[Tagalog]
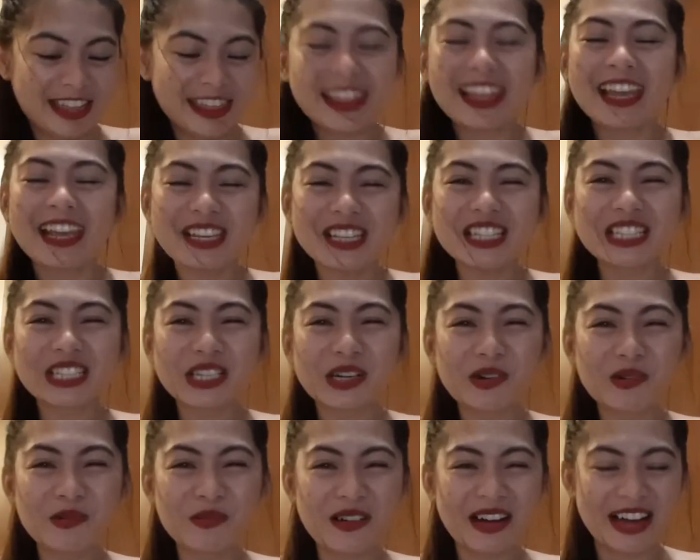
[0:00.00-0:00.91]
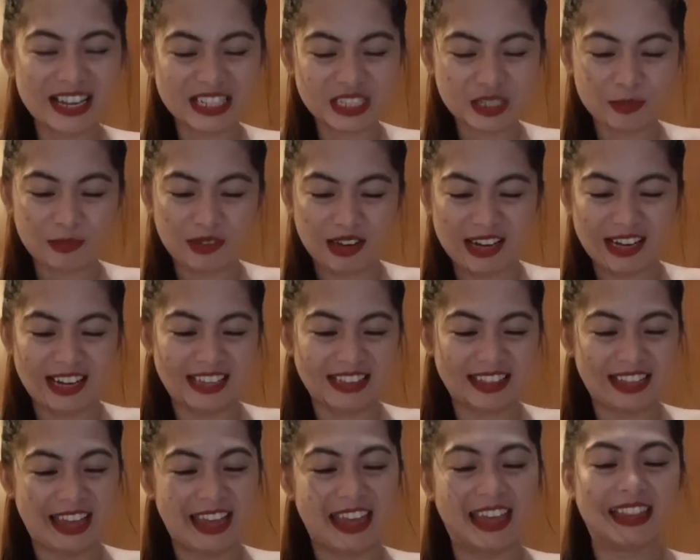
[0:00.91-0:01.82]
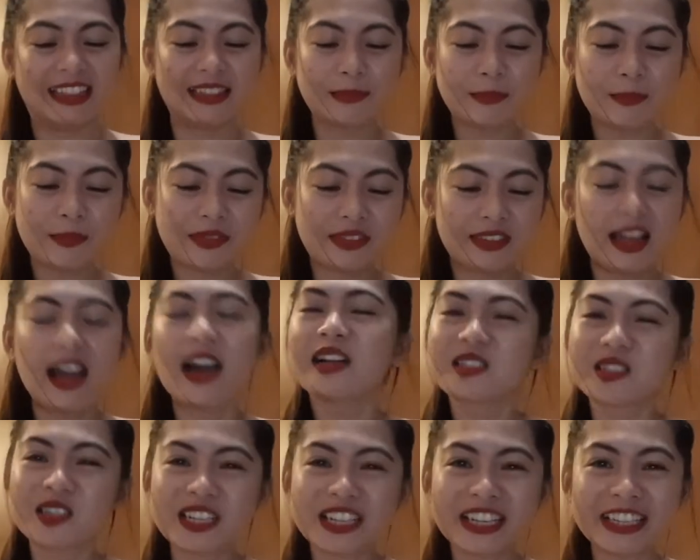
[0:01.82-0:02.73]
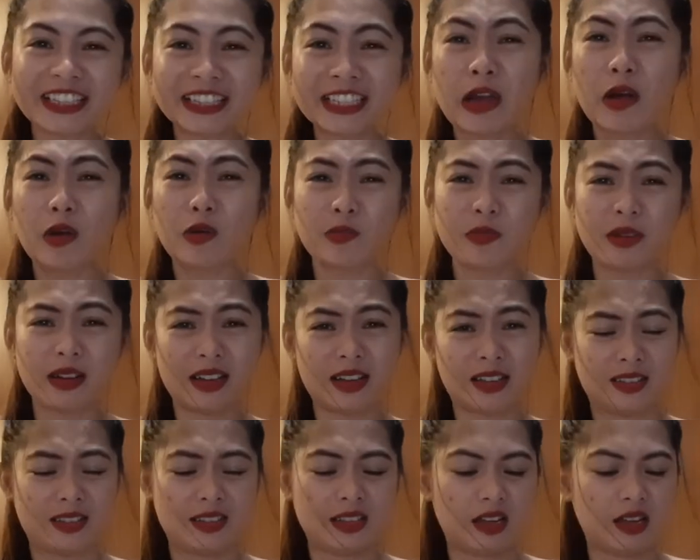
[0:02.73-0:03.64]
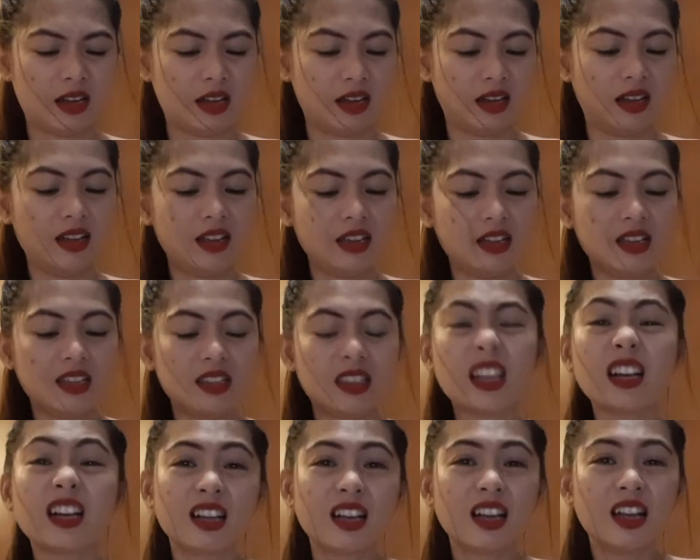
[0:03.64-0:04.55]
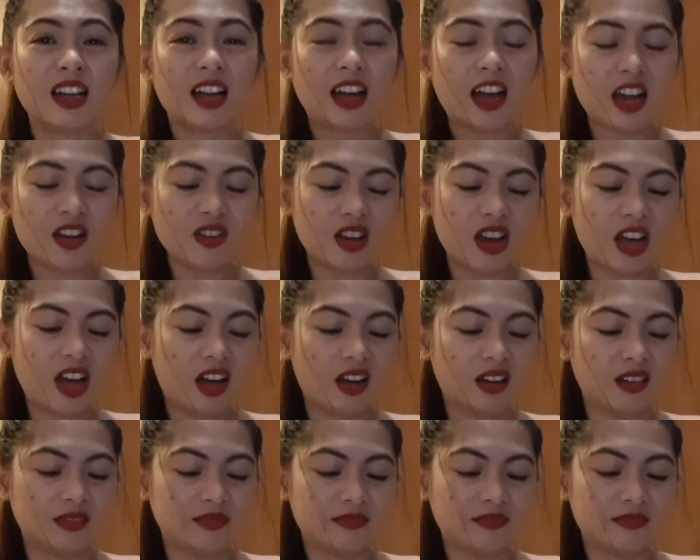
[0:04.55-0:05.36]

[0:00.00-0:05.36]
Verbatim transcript: Thank you so much, Bernadette. Actually, hindi ako maganda. Nag, ano lang,